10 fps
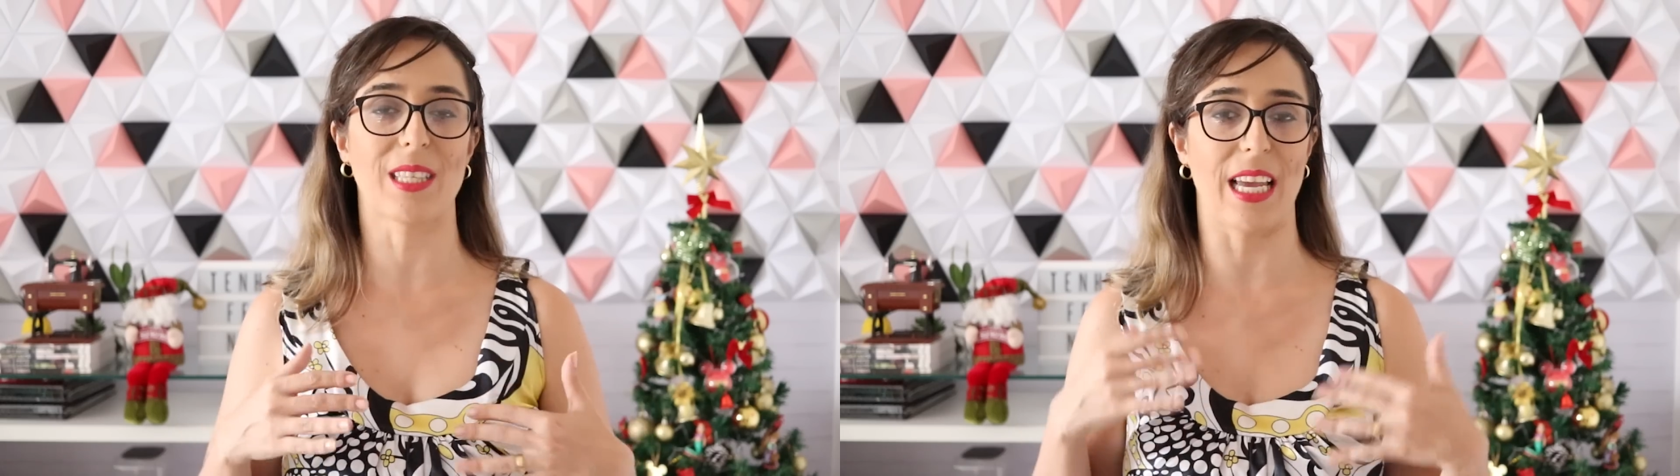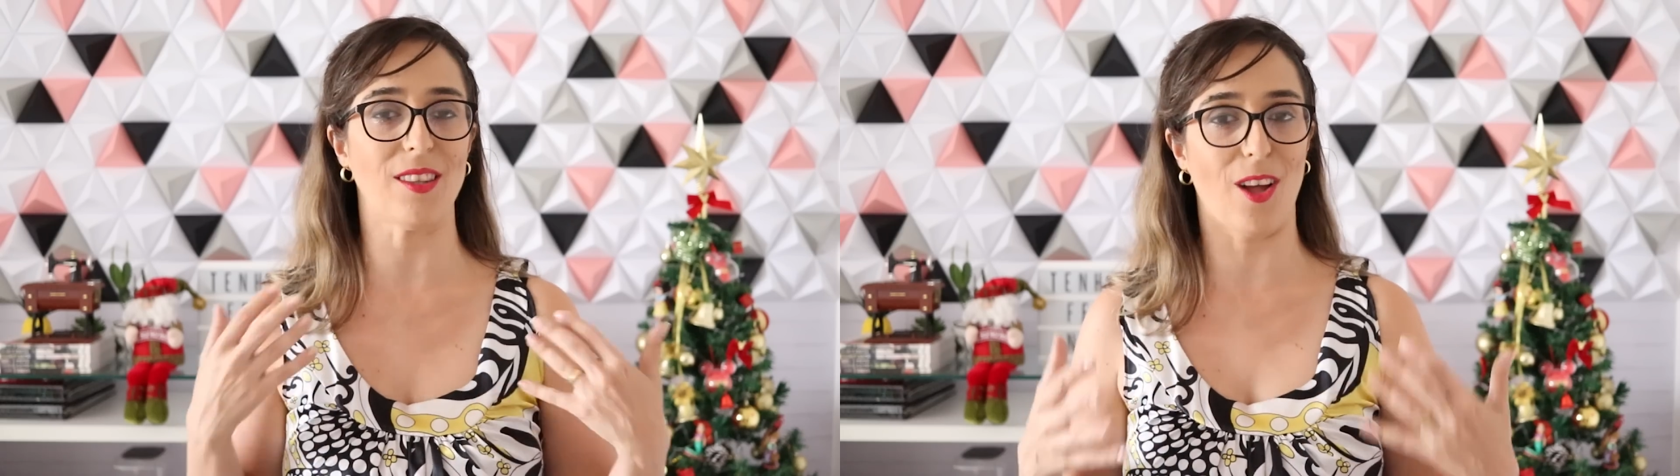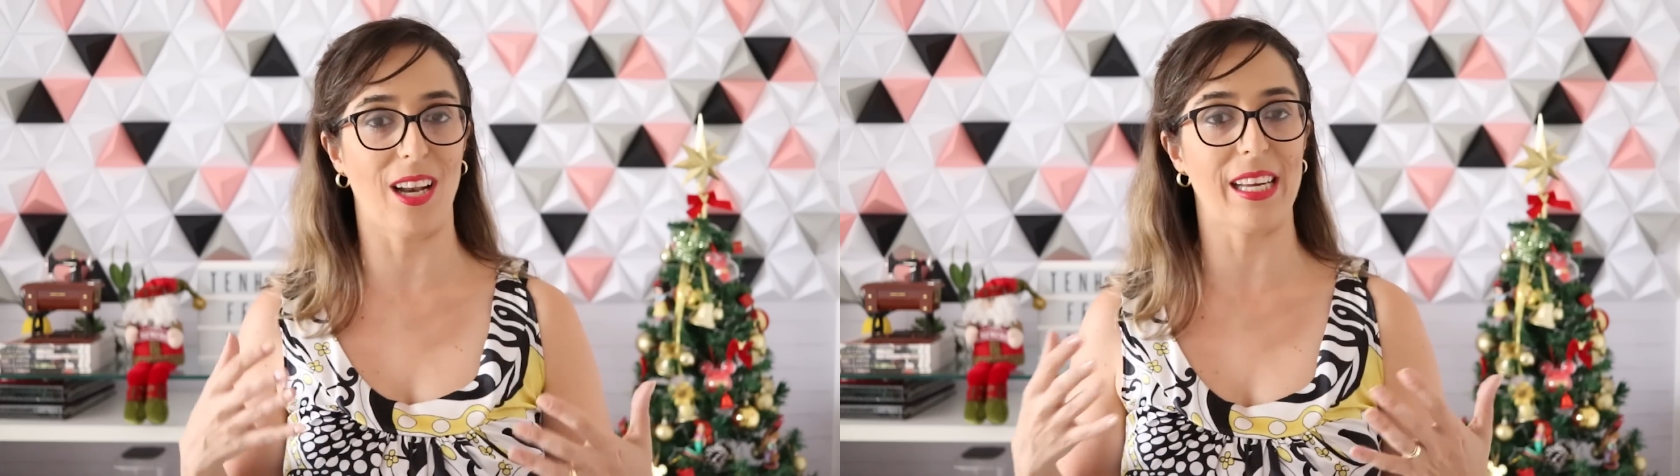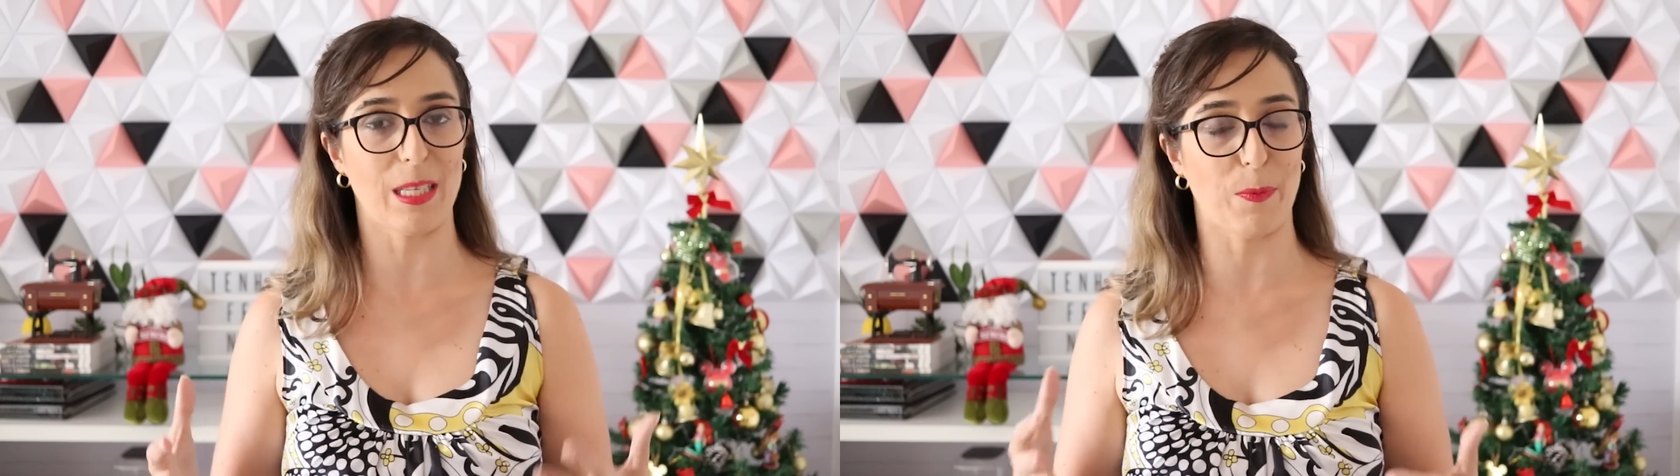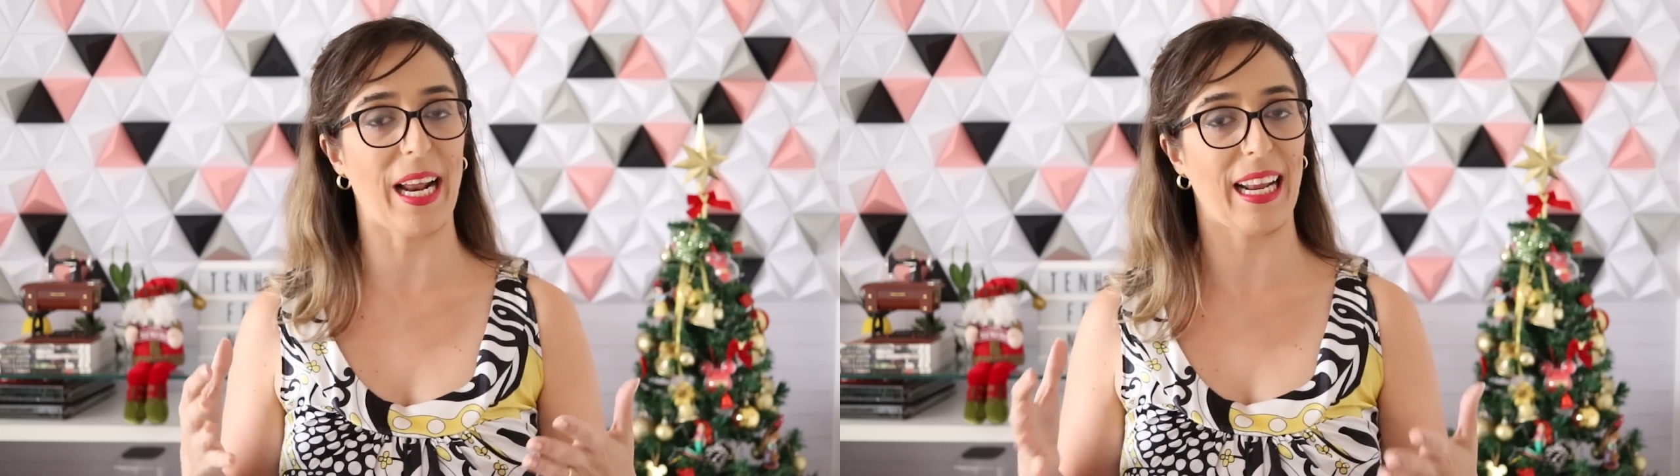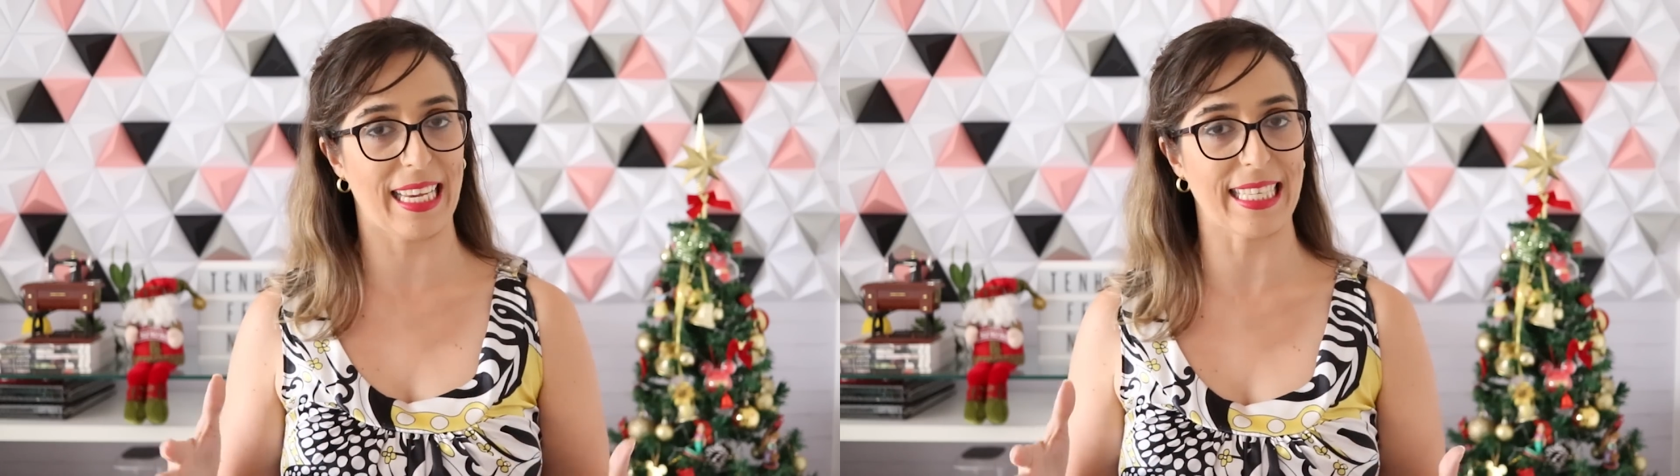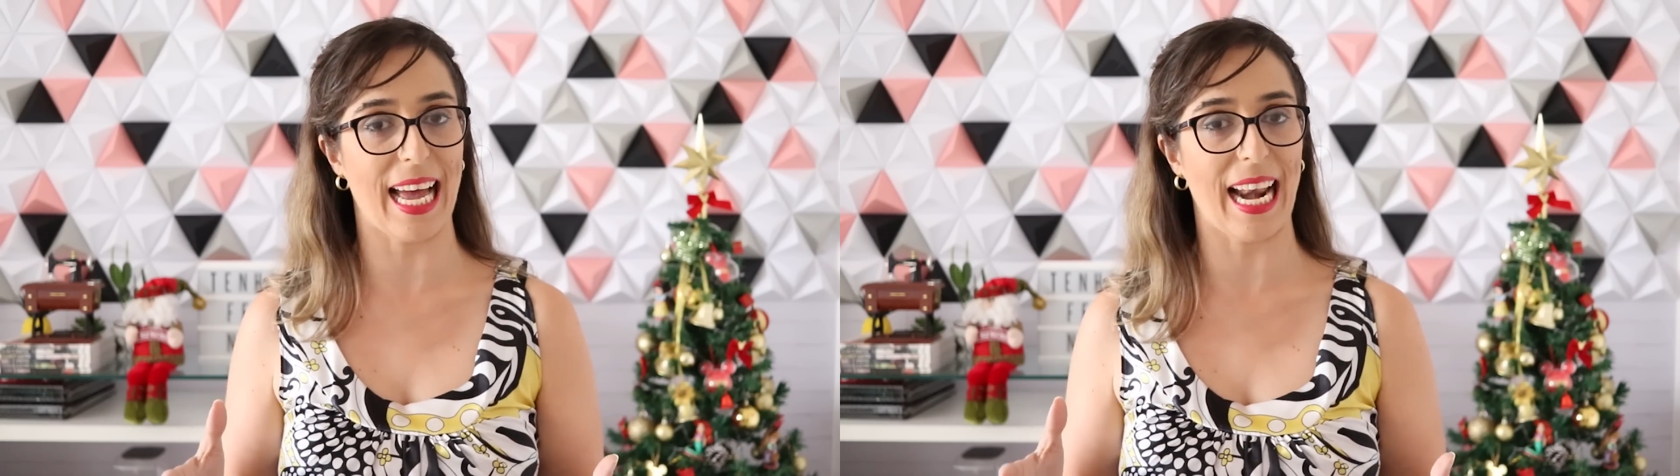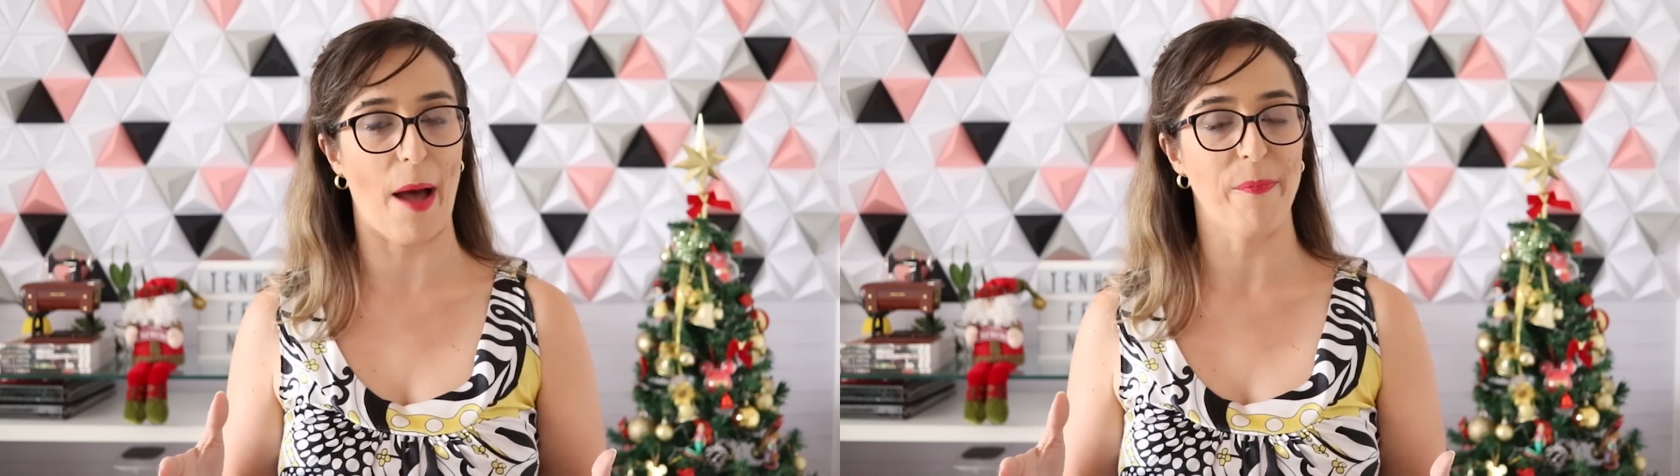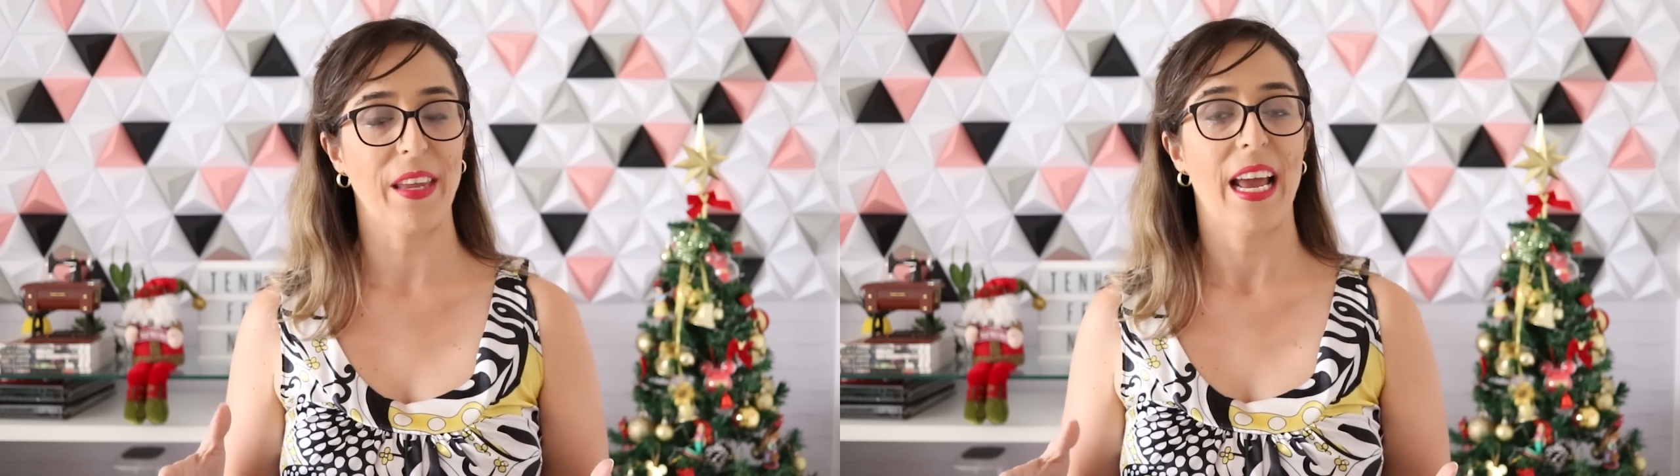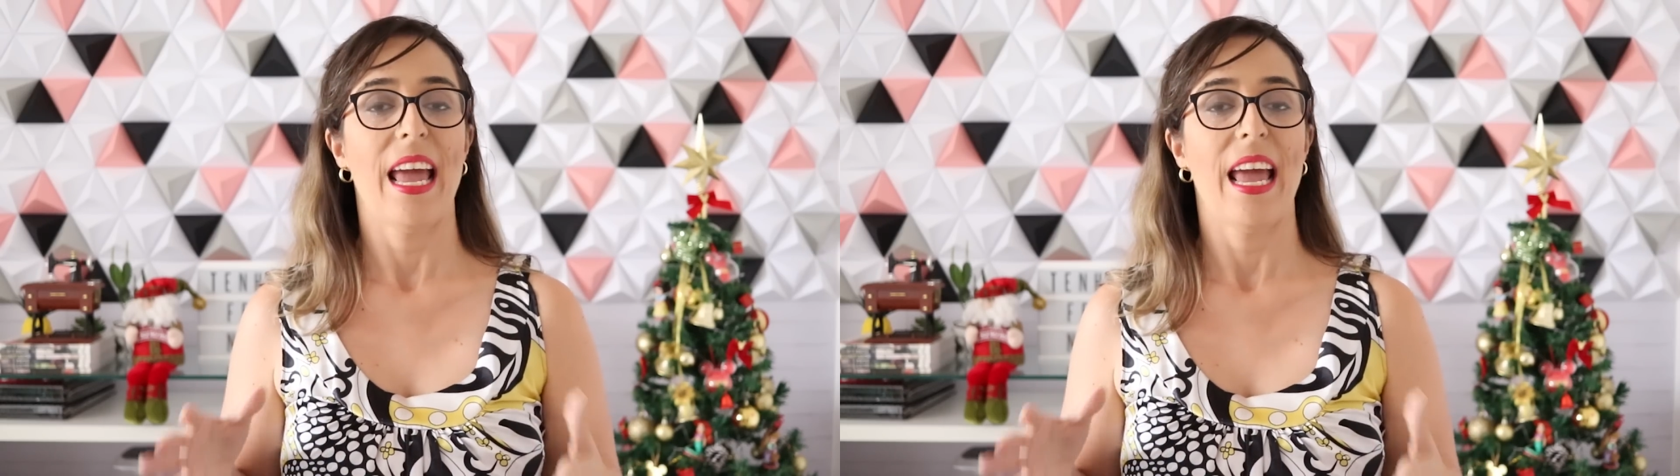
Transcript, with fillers: 100 dólares para ela gastar lá.